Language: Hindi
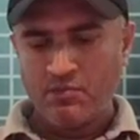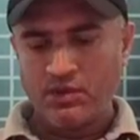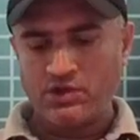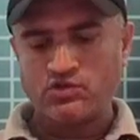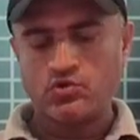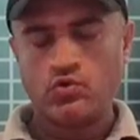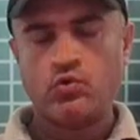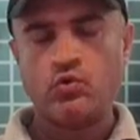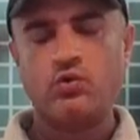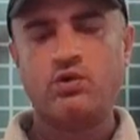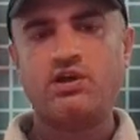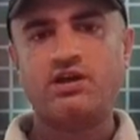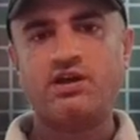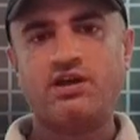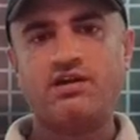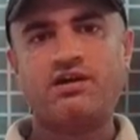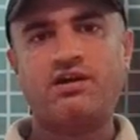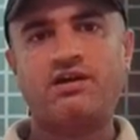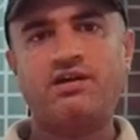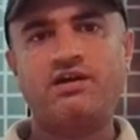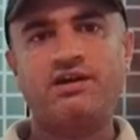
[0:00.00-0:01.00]
बट हो क्या
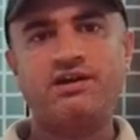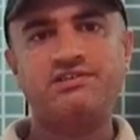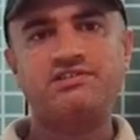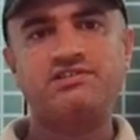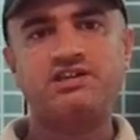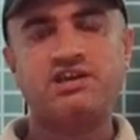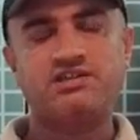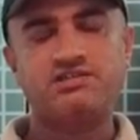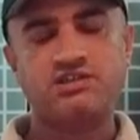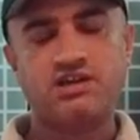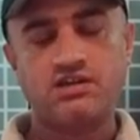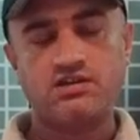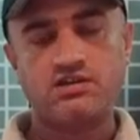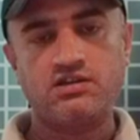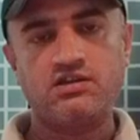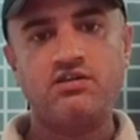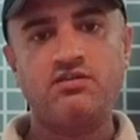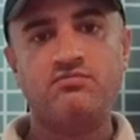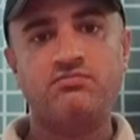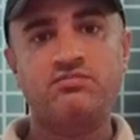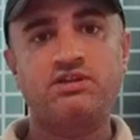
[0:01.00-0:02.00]
रहा है जैसा
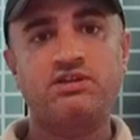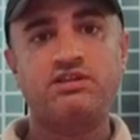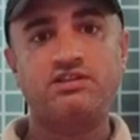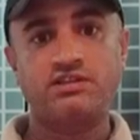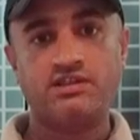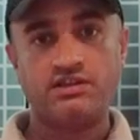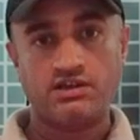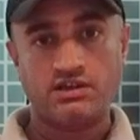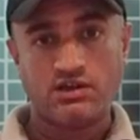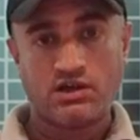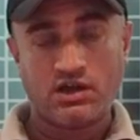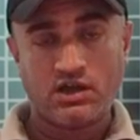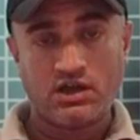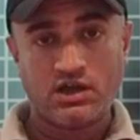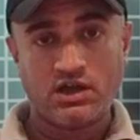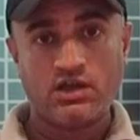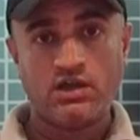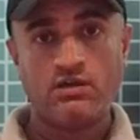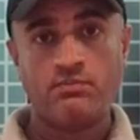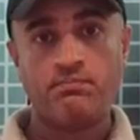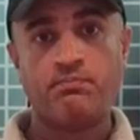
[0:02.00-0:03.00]
कि हमने देखा
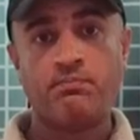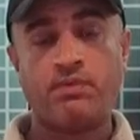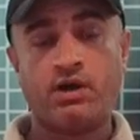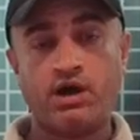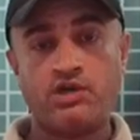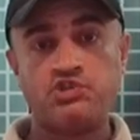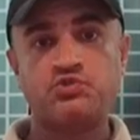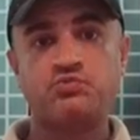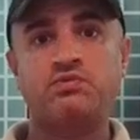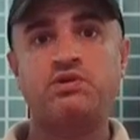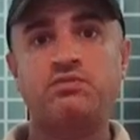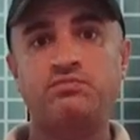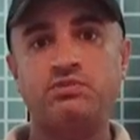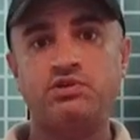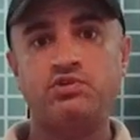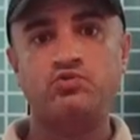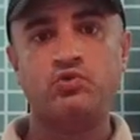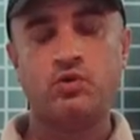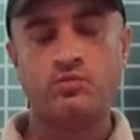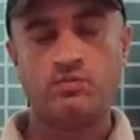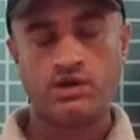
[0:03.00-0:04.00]
है पास में भी
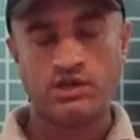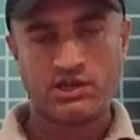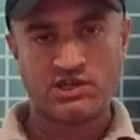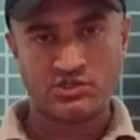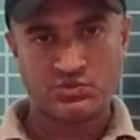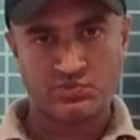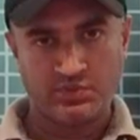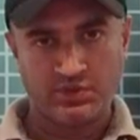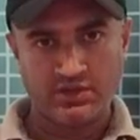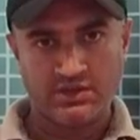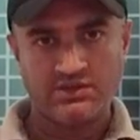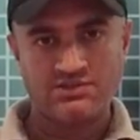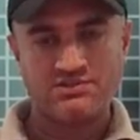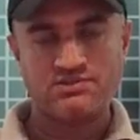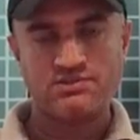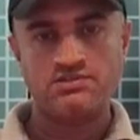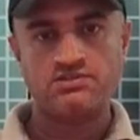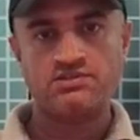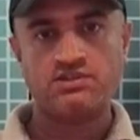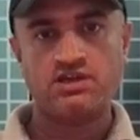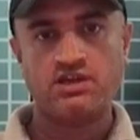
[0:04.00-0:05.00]
जो हमारे
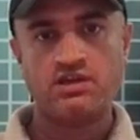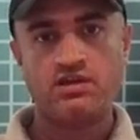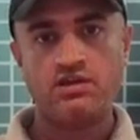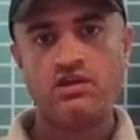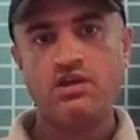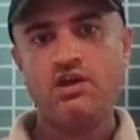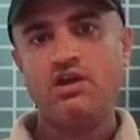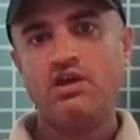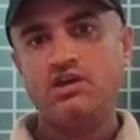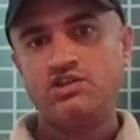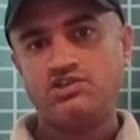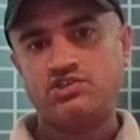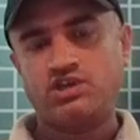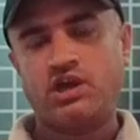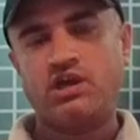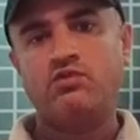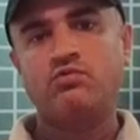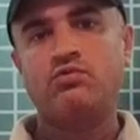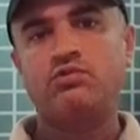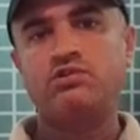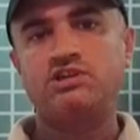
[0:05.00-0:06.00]
एक्सपीरियंसेस है
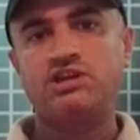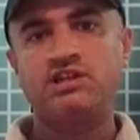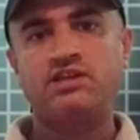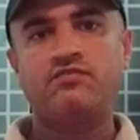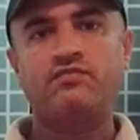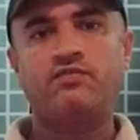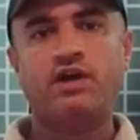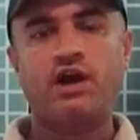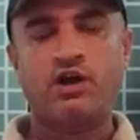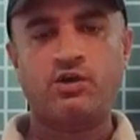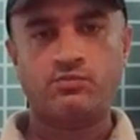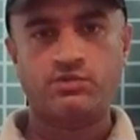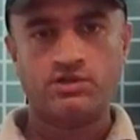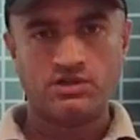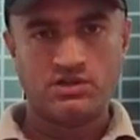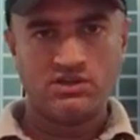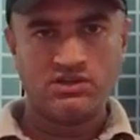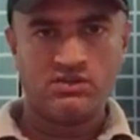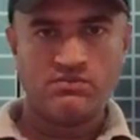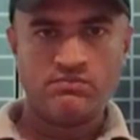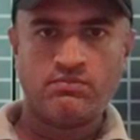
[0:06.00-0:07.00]
चाहे वो डी एल एफ आर्बर
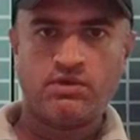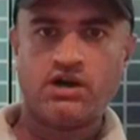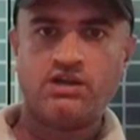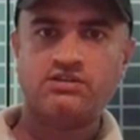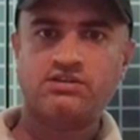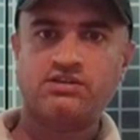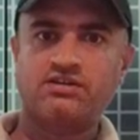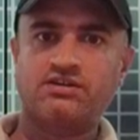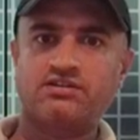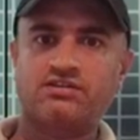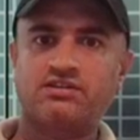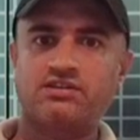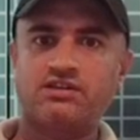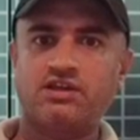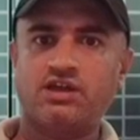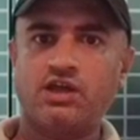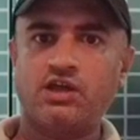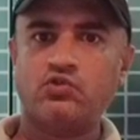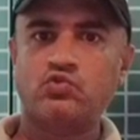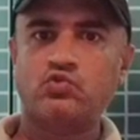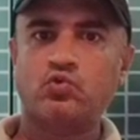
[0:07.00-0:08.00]
की हम बात करते
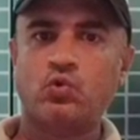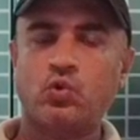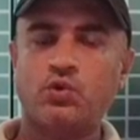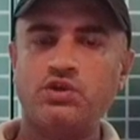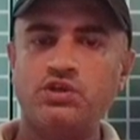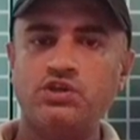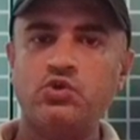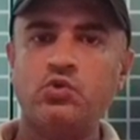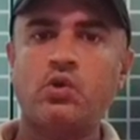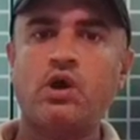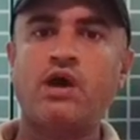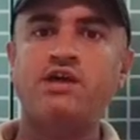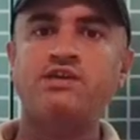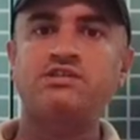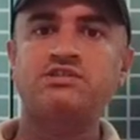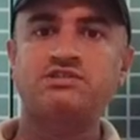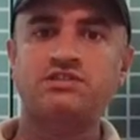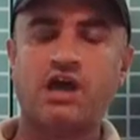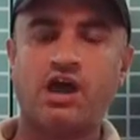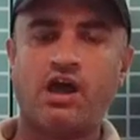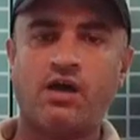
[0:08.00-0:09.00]
हैं तो ई
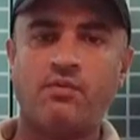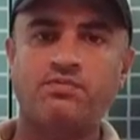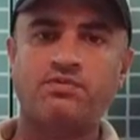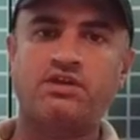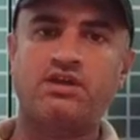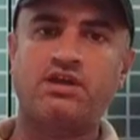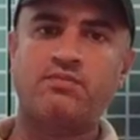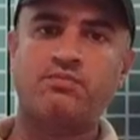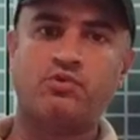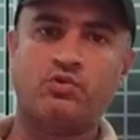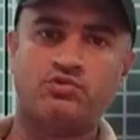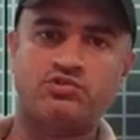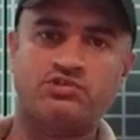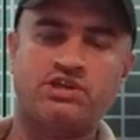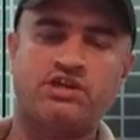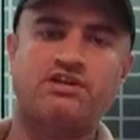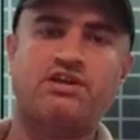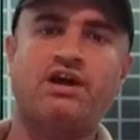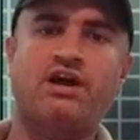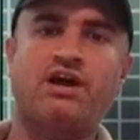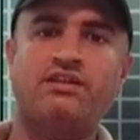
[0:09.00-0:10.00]
e आपके
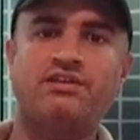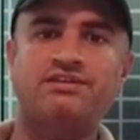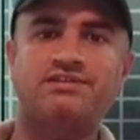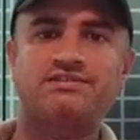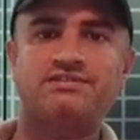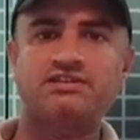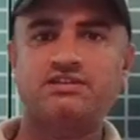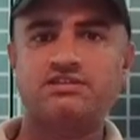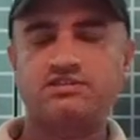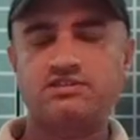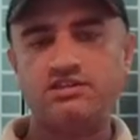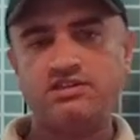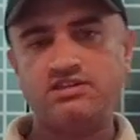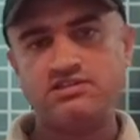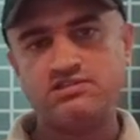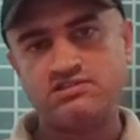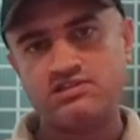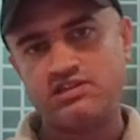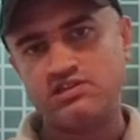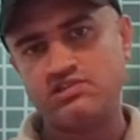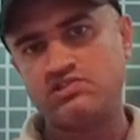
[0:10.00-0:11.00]
प्रोजेक्ट आने से
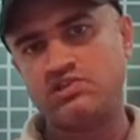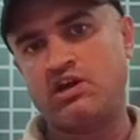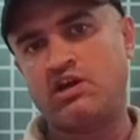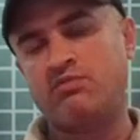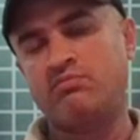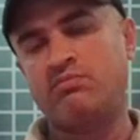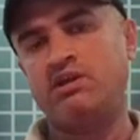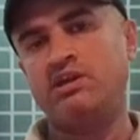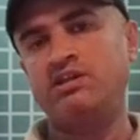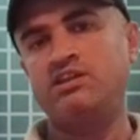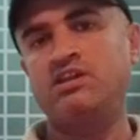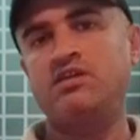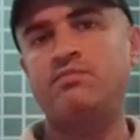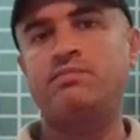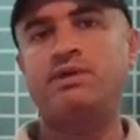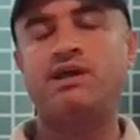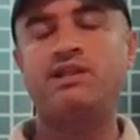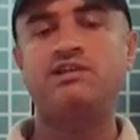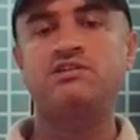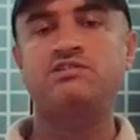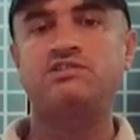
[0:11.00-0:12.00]
तीन से चार महीने
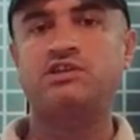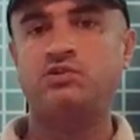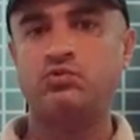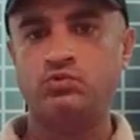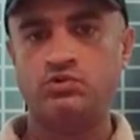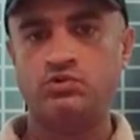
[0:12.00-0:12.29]
पहले से